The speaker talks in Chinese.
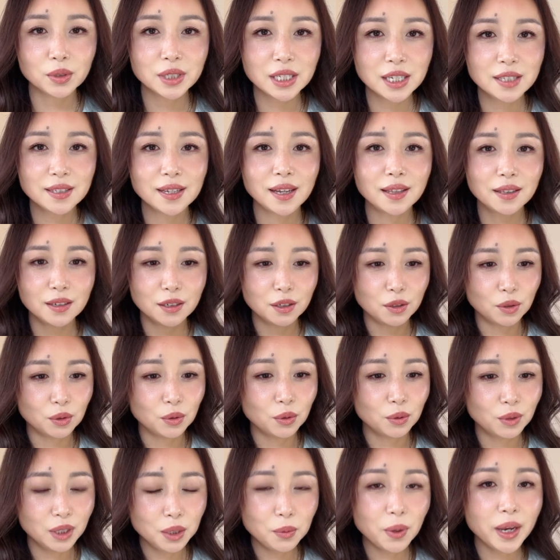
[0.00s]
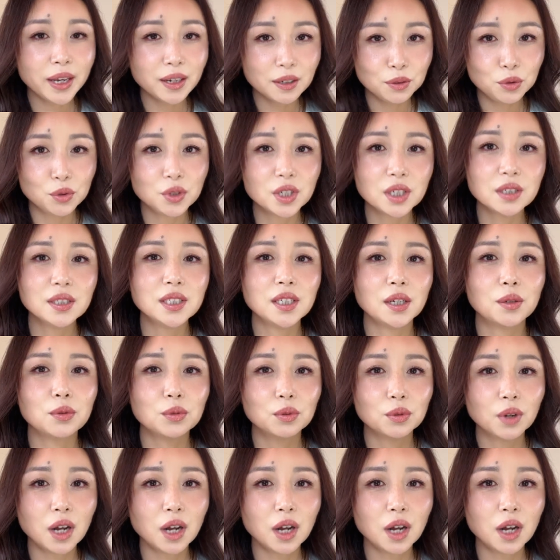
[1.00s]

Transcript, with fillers: 现在呢有另外一个女生介入，